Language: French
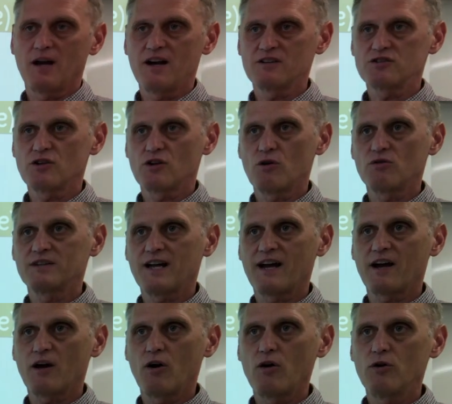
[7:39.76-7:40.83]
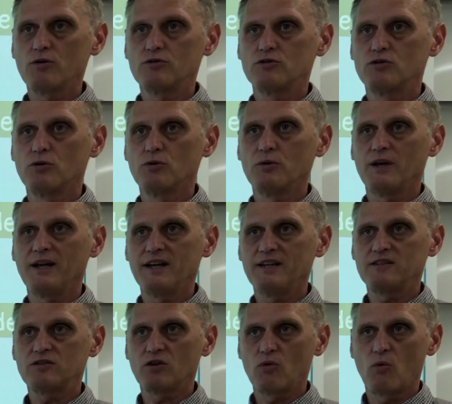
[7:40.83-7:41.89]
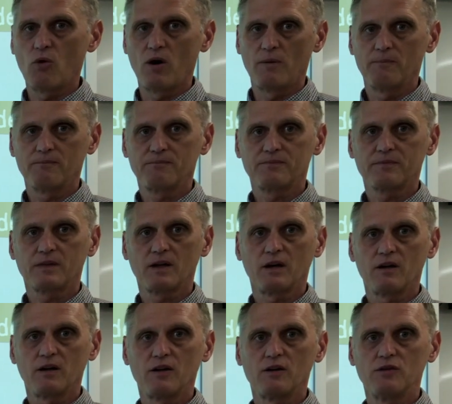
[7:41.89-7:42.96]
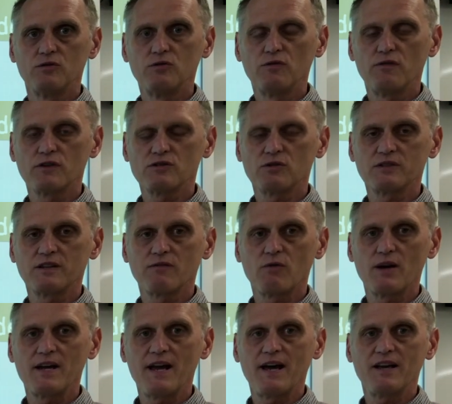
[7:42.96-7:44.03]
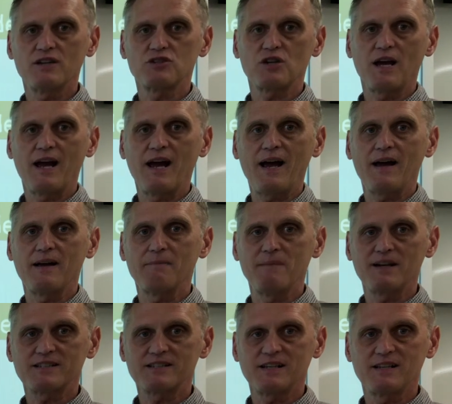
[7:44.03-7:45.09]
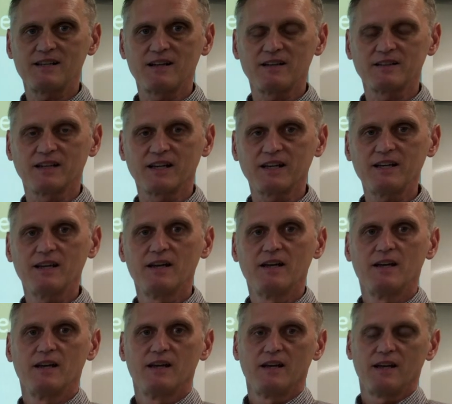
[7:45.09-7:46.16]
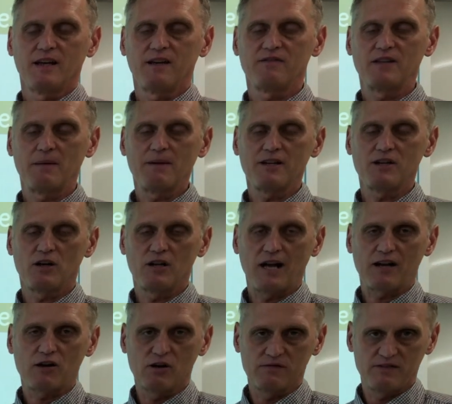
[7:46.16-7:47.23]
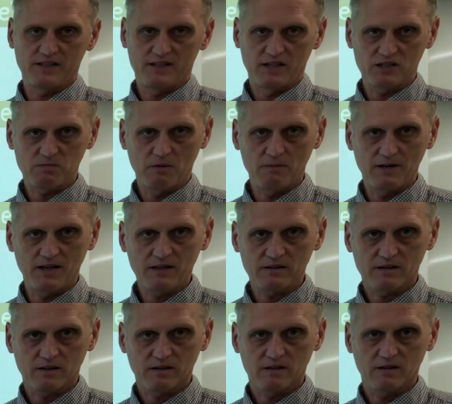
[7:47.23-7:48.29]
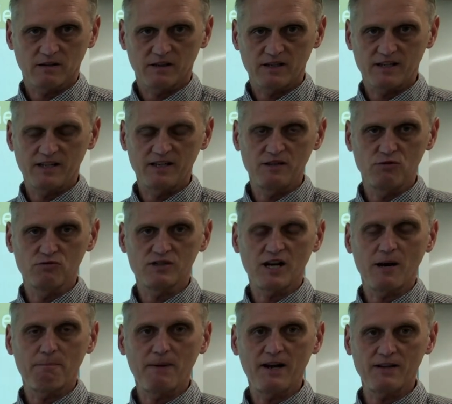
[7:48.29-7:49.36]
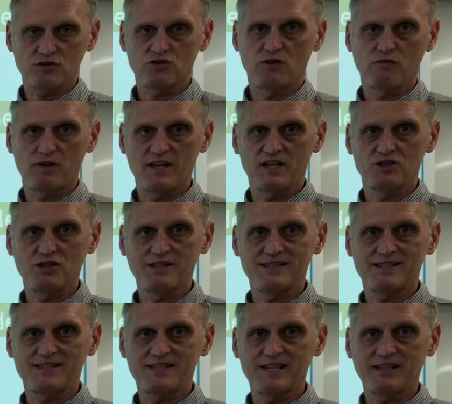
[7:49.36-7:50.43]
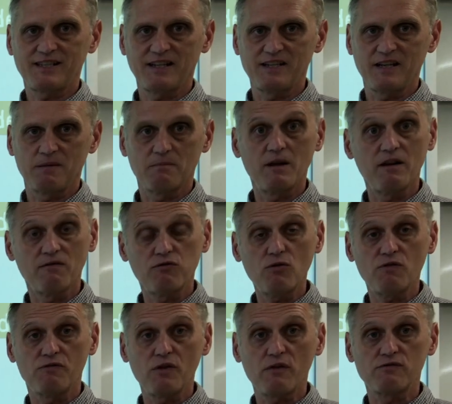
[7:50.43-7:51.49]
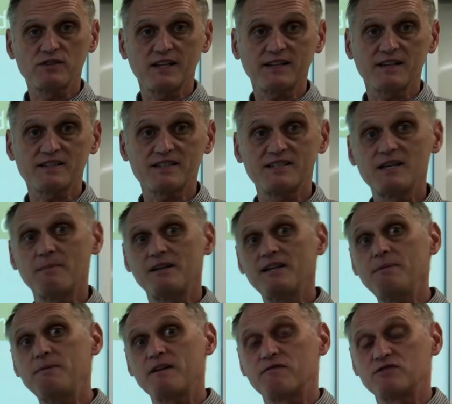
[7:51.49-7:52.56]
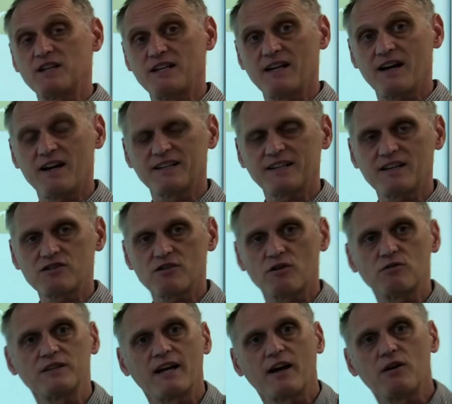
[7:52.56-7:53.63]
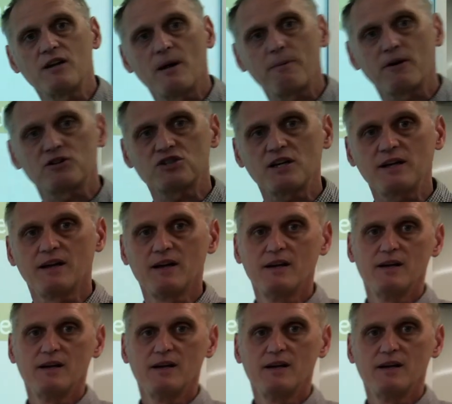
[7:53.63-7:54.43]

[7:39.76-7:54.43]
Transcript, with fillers: en secondaire 1, 2 et 3, euh, nous faisons des voyages à Marcel Landry. Évidemment, il y a la COVID en ce moment qui nous empêche de voyager cette année. Mais vous, vu que vous êtes en sixième année et que vous allez rentrer en secondaire 1 l'an prochain,